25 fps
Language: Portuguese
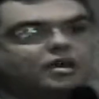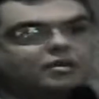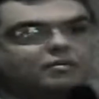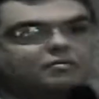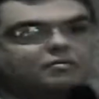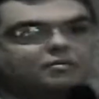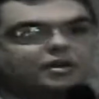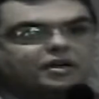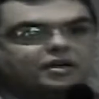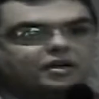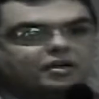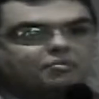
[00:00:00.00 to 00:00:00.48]

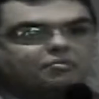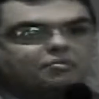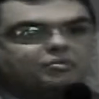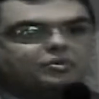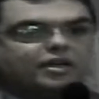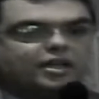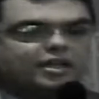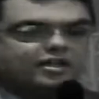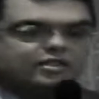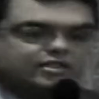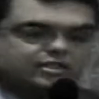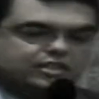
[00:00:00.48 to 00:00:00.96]
para que
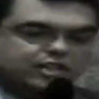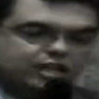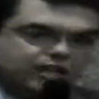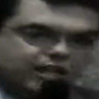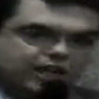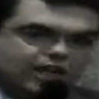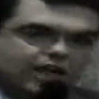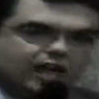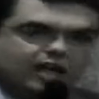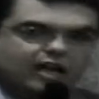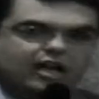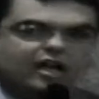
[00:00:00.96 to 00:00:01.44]
pudesse
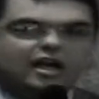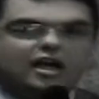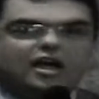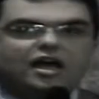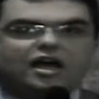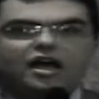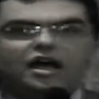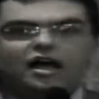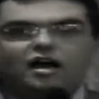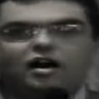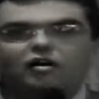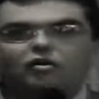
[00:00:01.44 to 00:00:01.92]
chegar
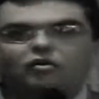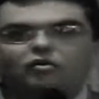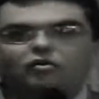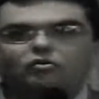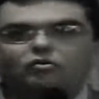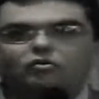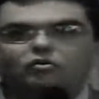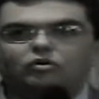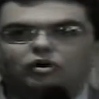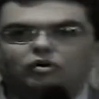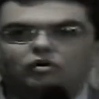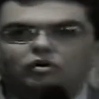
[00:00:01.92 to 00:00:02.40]

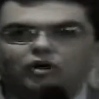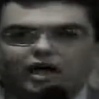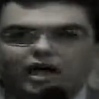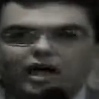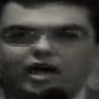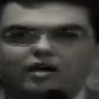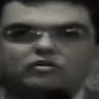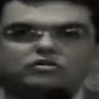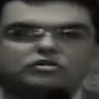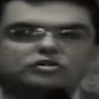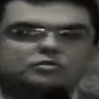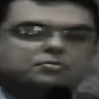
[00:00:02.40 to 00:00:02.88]
ao, ao
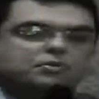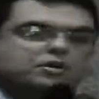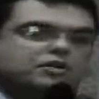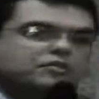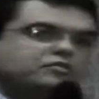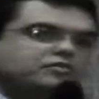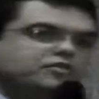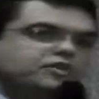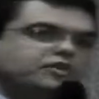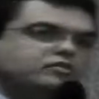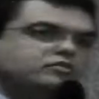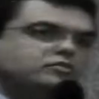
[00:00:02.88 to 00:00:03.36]
cargo de
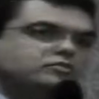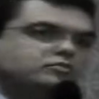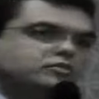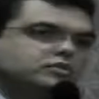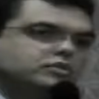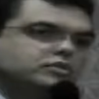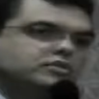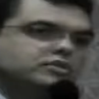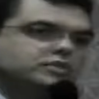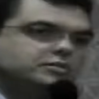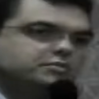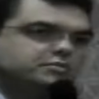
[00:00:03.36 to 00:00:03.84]
prefeito do
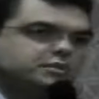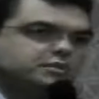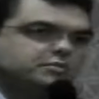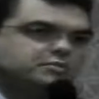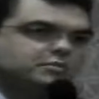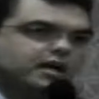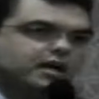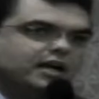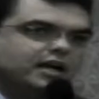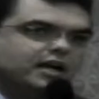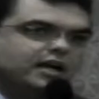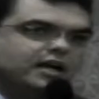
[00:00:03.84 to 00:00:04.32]
município de
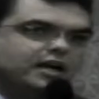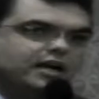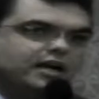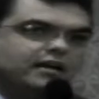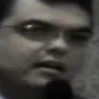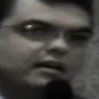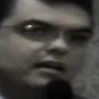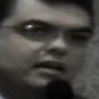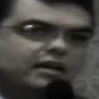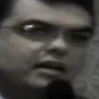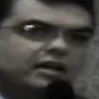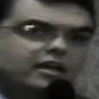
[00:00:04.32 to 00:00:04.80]

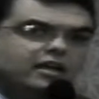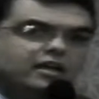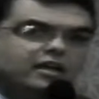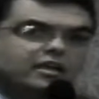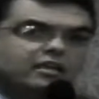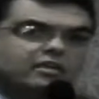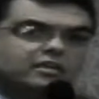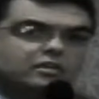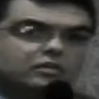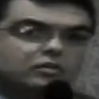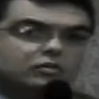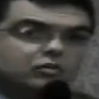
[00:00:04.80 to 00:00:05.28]
Macaé.
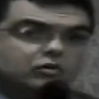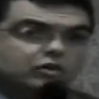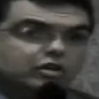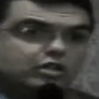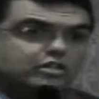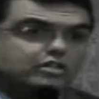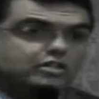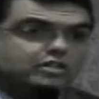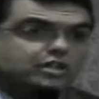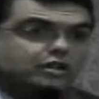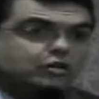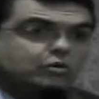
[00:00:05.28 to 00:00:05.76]
Então
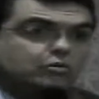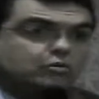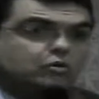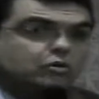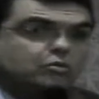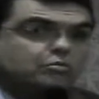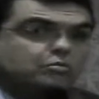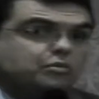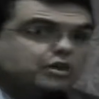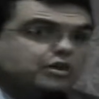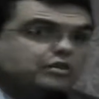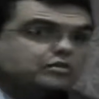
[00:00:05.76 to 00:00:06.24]
hoje é um
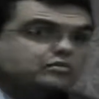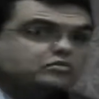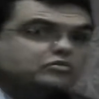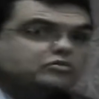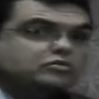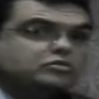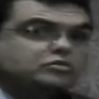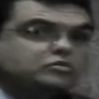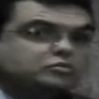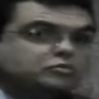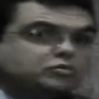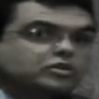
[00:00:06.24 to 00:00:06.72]

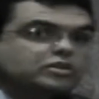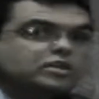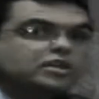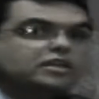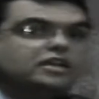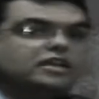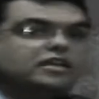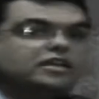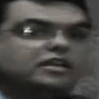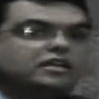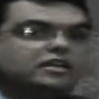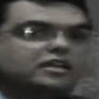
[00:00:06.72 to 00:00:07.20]
momento de muita
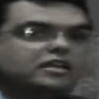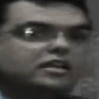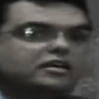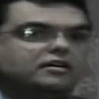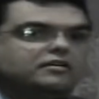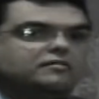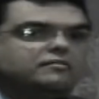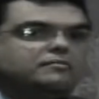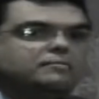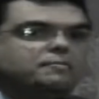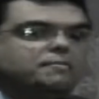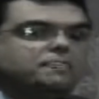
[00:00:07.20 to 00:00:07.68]

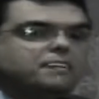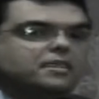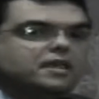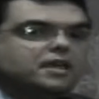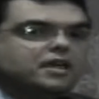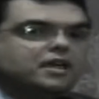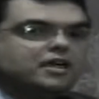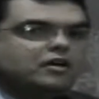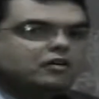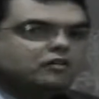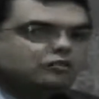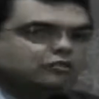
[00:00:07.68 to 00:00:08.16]
alegria.
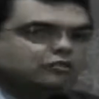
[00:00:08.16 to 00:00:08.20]
Eu